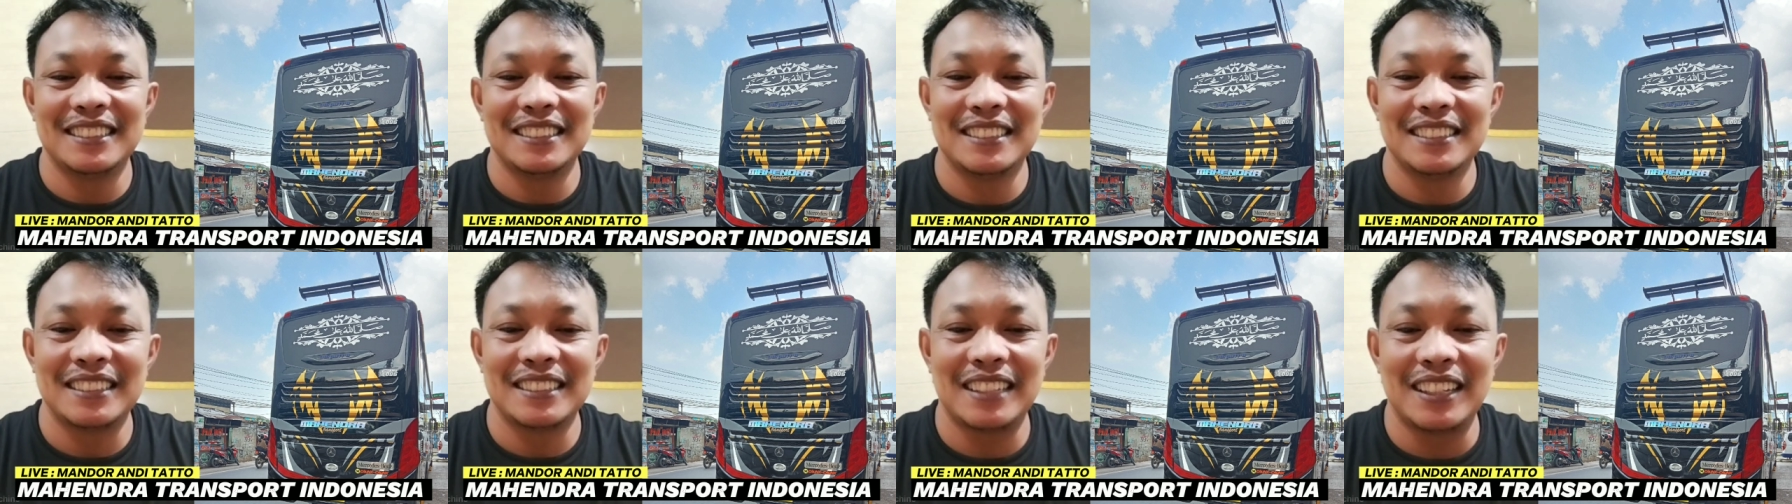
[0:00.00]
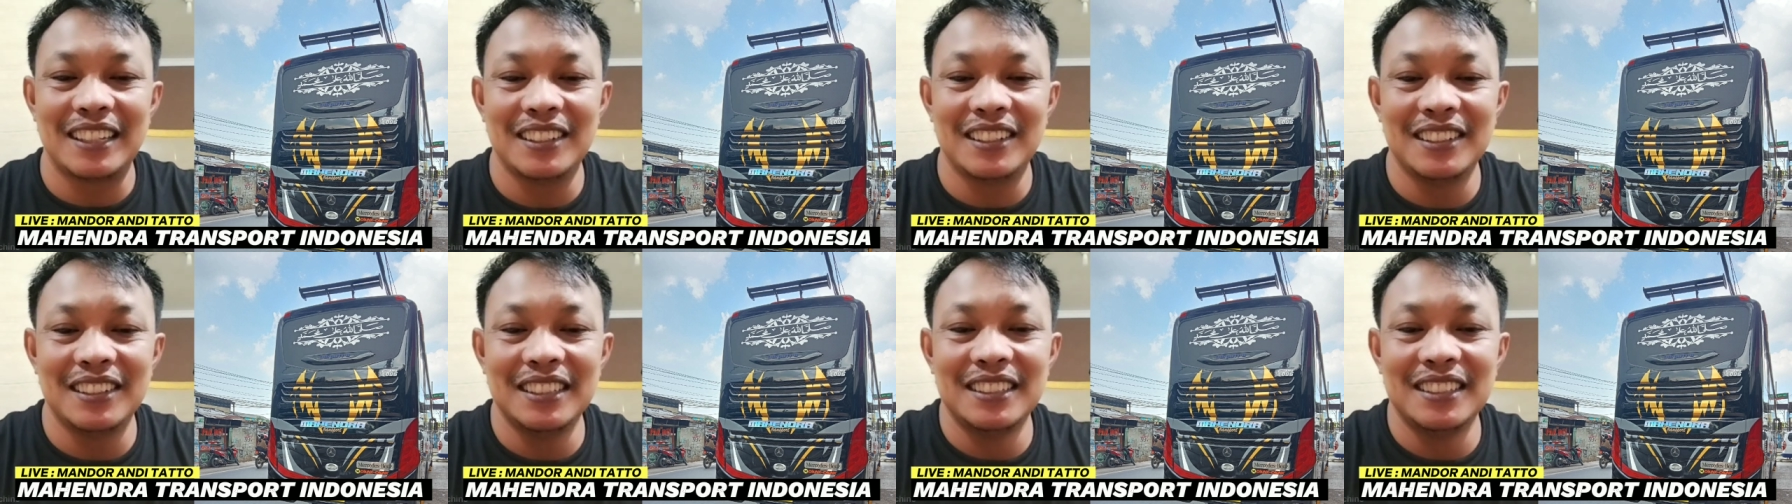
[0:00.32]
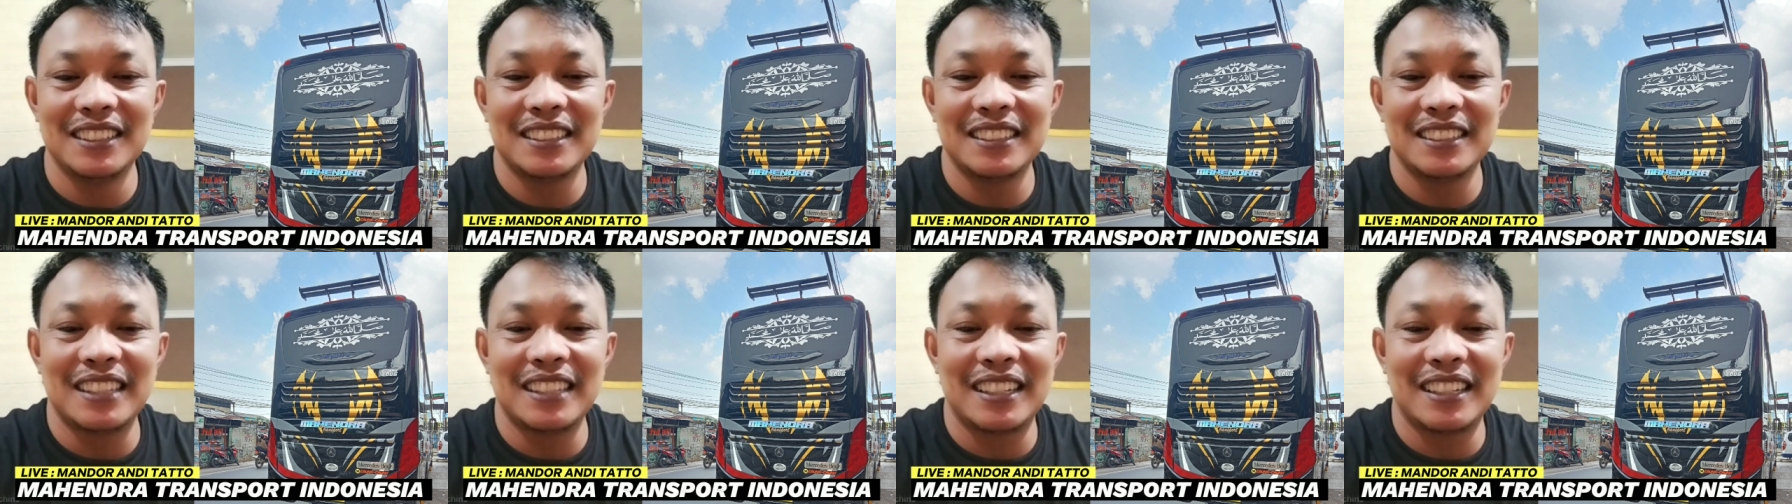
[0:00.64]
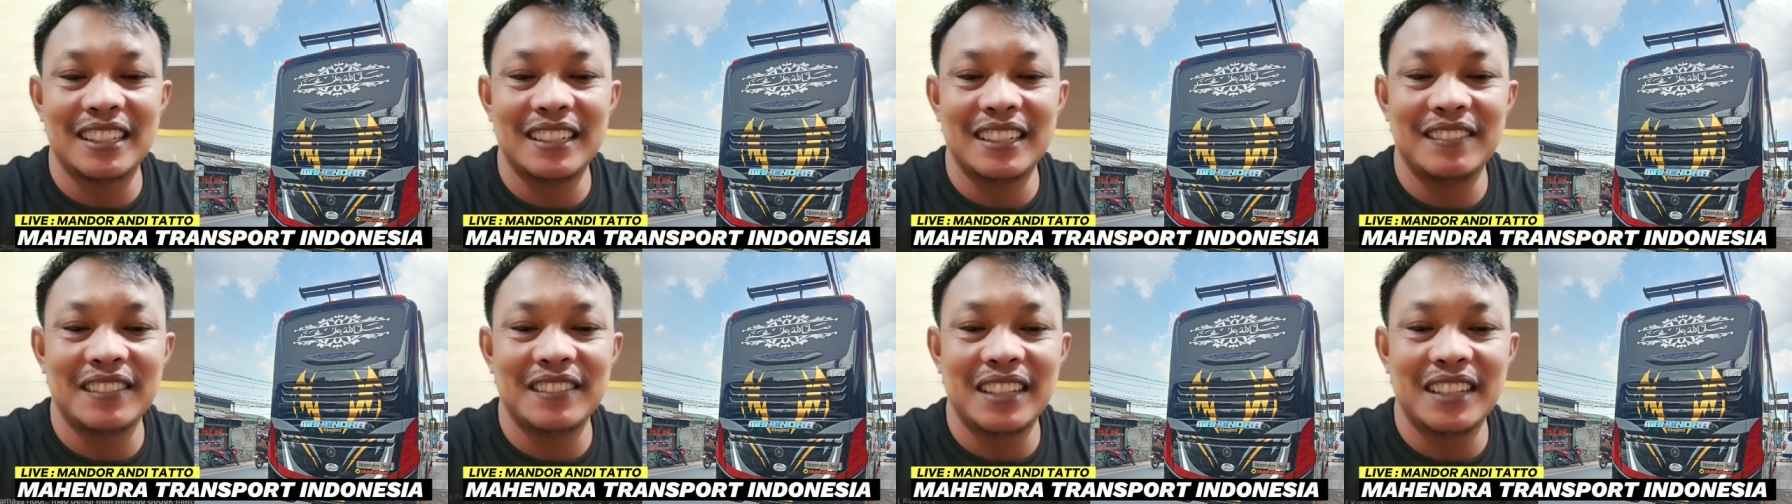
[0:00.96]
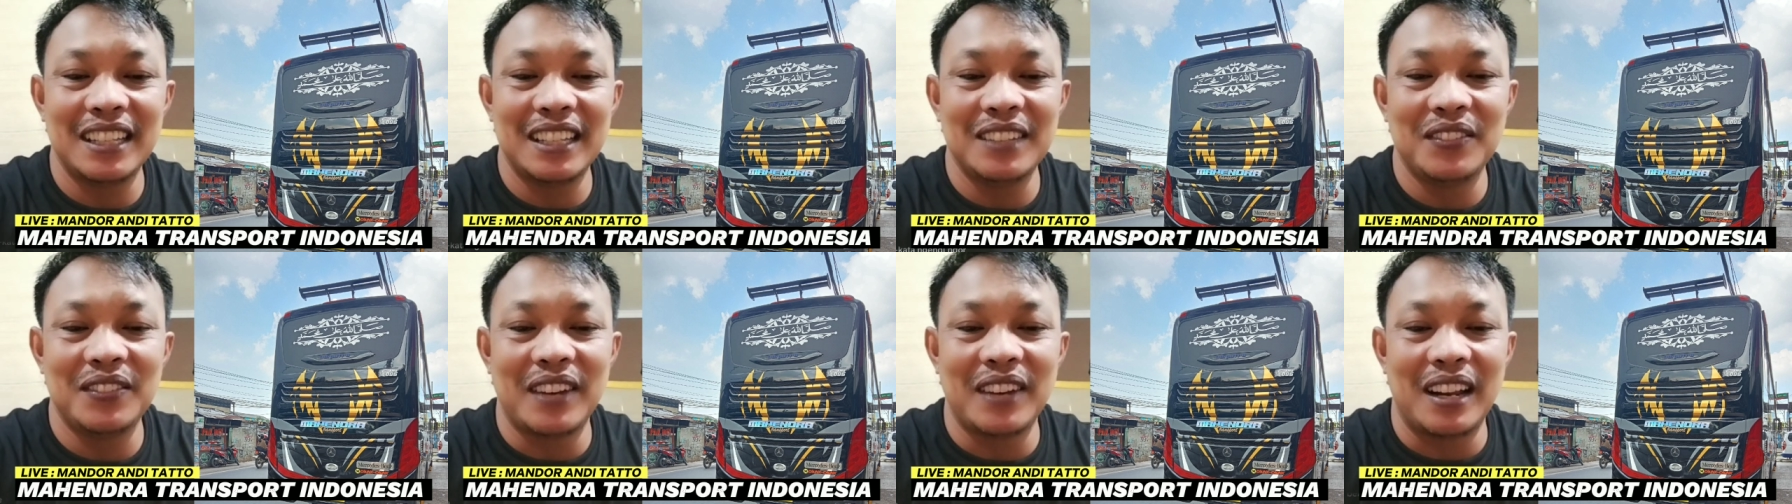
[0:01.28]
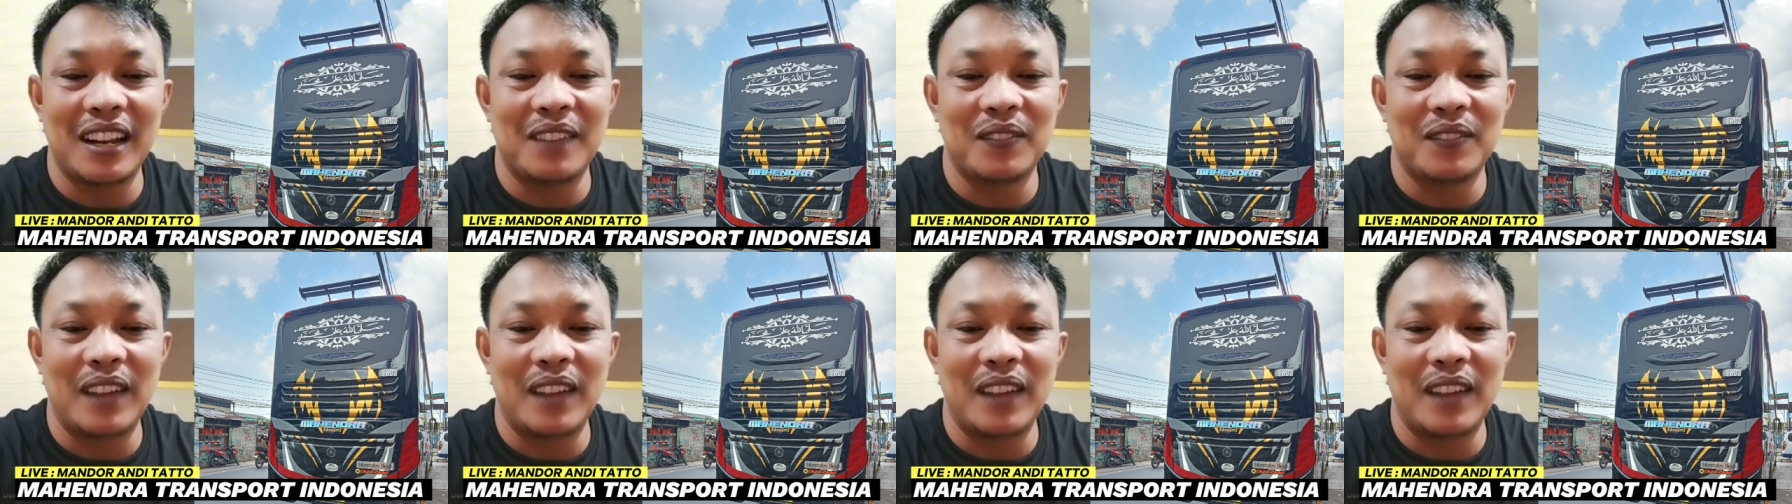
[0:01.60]
Kalau Hino calon MTI
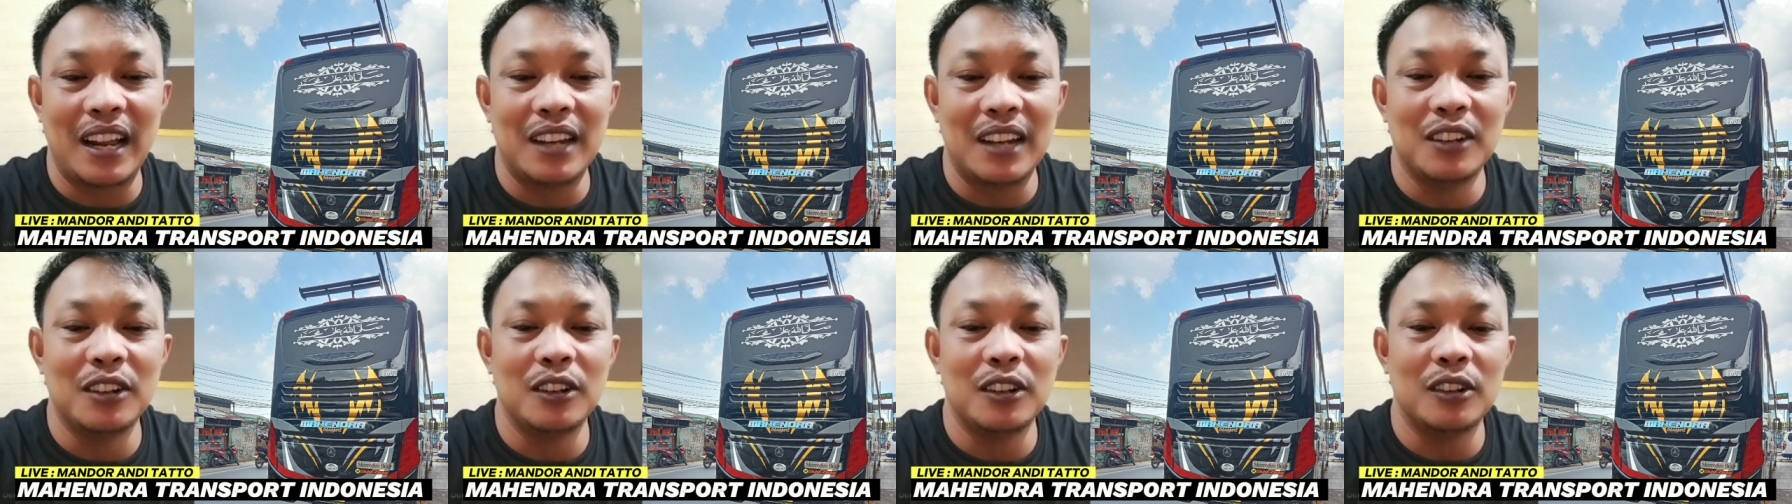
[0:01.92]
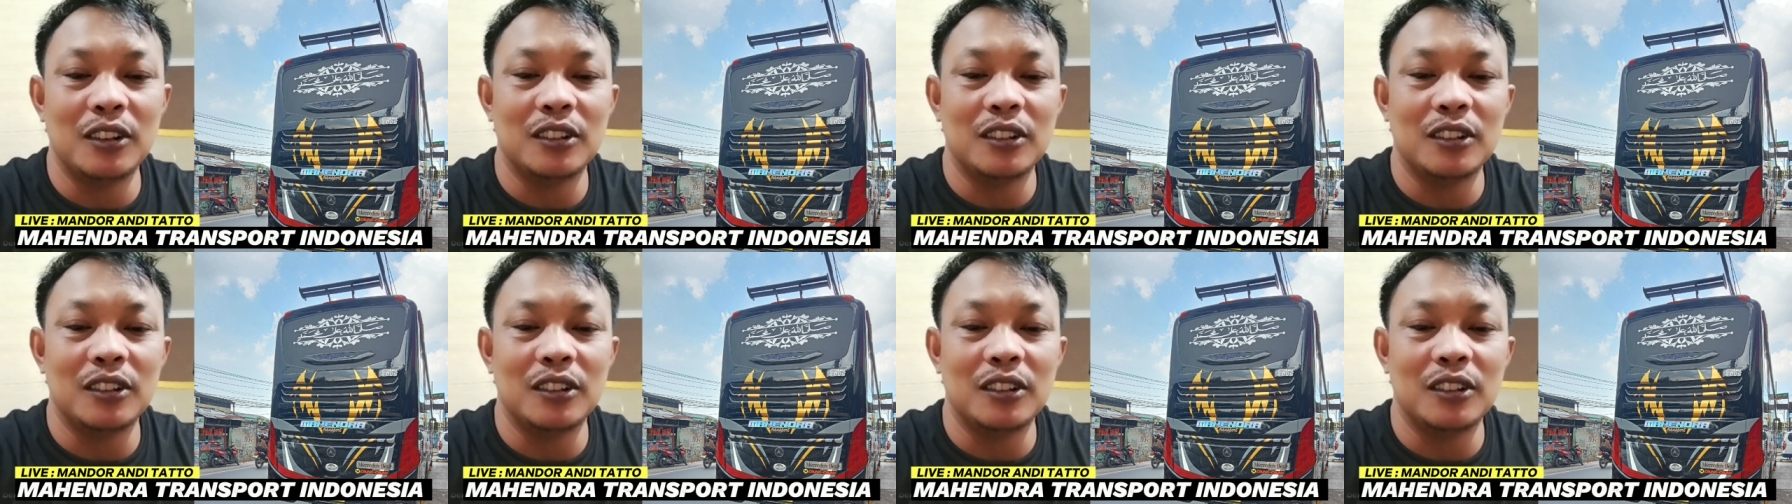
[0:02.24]
berapa lo?